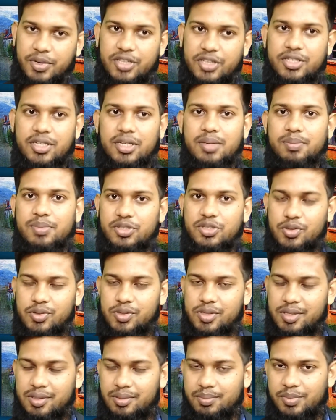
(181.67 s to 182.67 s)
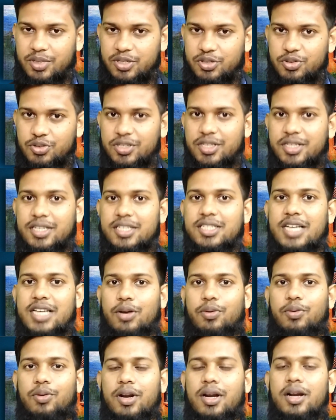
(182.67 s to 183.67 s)
টেম্পারেচারে বিস্কুটি বিস্কুসিটি
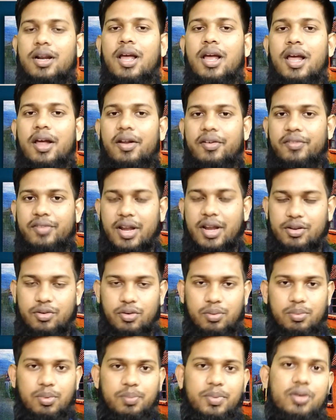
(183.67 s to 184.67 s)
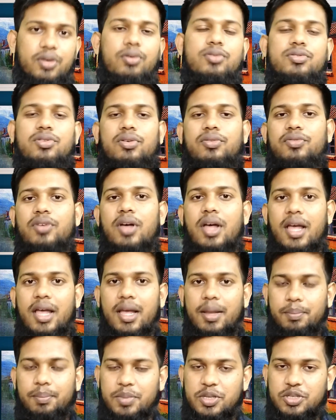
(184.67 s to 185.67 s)
চেক করার ট্রাই করব বিকজ অফ
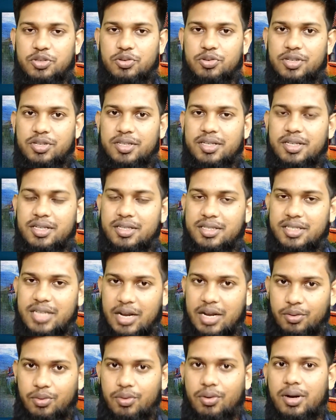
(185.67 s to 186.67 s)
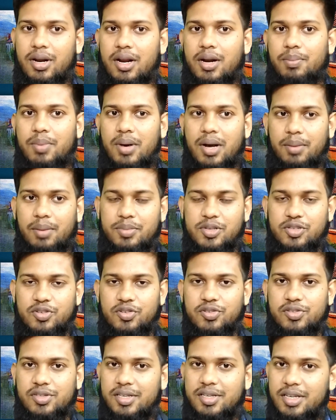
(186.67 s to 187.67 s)
বিস্কুসিটি চেক করার বা
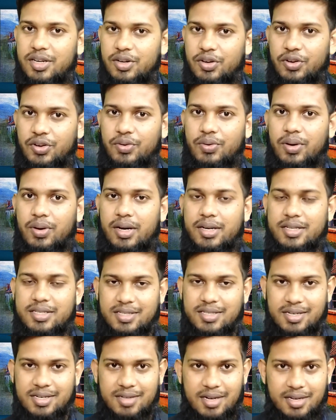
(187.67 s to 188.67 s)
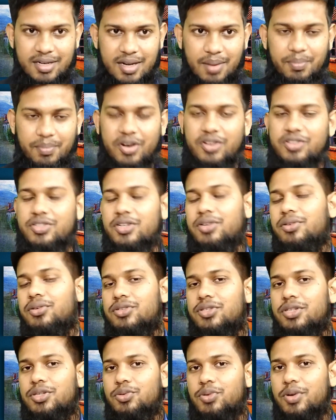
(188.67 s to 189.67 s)
বিস্কুসিটি নির্ণয় করার স্ট্যান্ডার্ড টেম্পারেচার
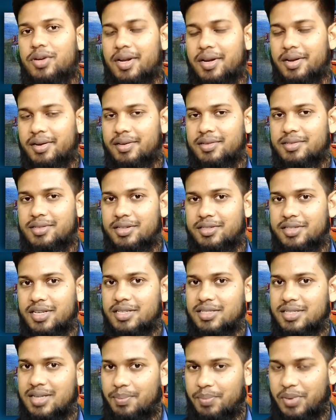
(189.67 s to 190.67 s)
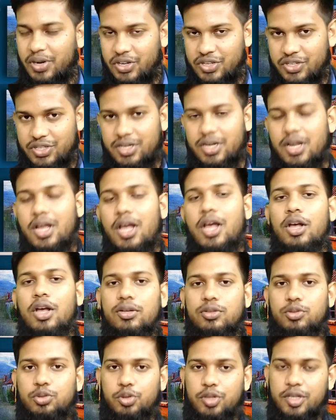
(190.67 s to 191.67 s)
হচ্ছে টোয়েন্টি ডিগ্রি সেলসিয়াস টেম্পারেচার
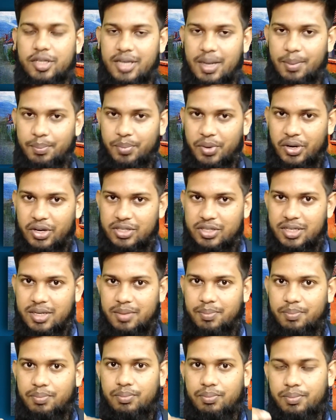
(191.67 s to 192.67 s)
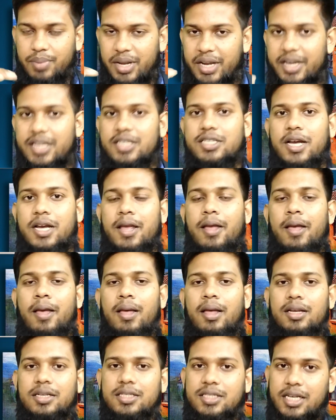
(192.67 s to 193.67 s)
যদি টেম্পারেচার বেড়ে যায়
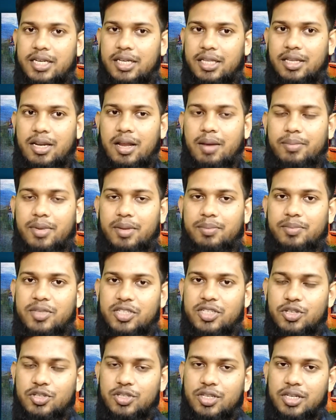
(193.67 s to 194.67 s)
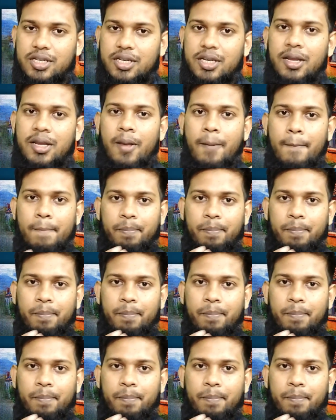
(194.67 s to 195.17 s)
সেক্ষেত্রে আমরা বিস্কুসিটি